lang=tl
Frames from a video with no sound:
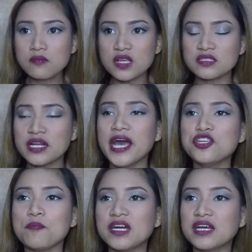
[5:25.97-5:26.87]
Sanayin
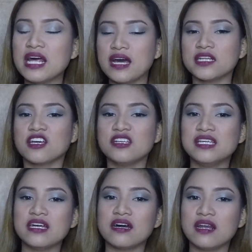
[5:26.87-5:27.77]
nyo, pag naglalakad kayo,
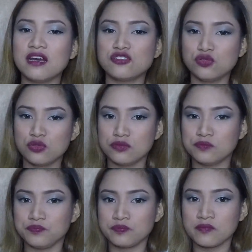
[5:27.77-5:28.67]
hindi nakarelax yung
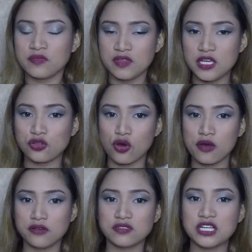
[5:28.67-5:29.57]
dito,
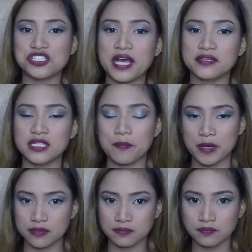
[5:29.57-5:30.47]
yung sa chan,
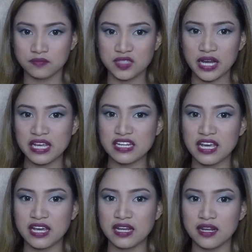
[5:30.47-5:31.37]
dapat
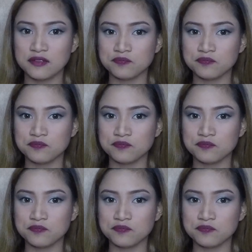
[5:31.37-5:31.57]
naka-inhale.